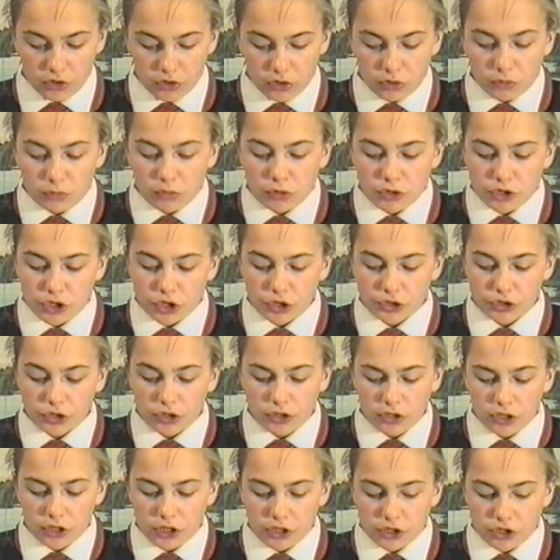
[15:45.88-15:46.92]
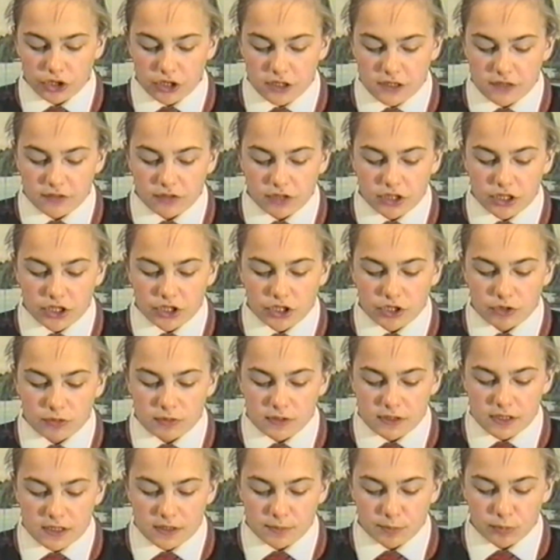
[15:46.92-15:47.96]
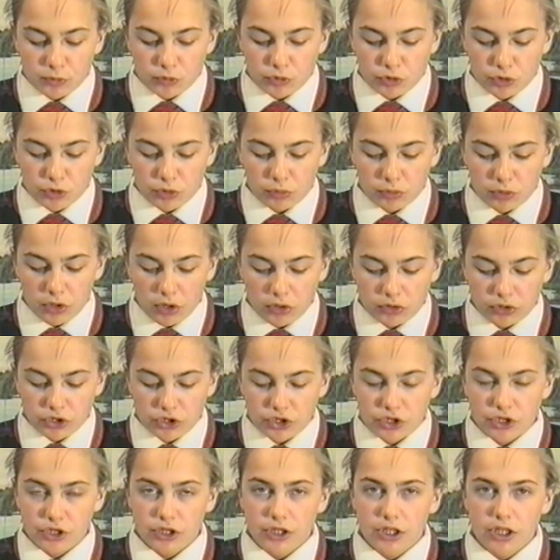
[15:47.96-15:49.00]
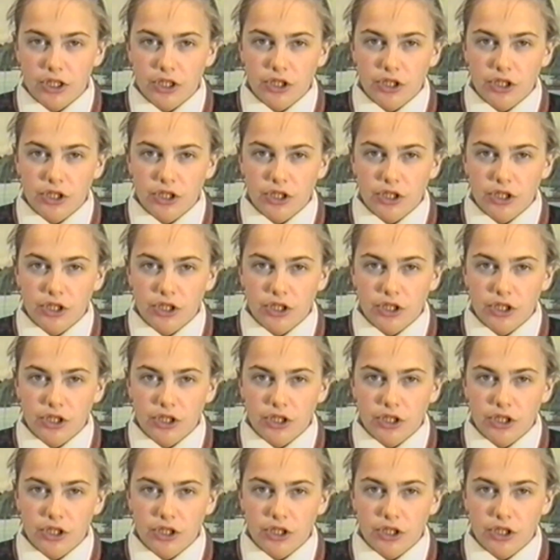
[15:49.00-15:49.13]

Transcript: Ogłoszono, że zwyciężył zespół szkół rolniczych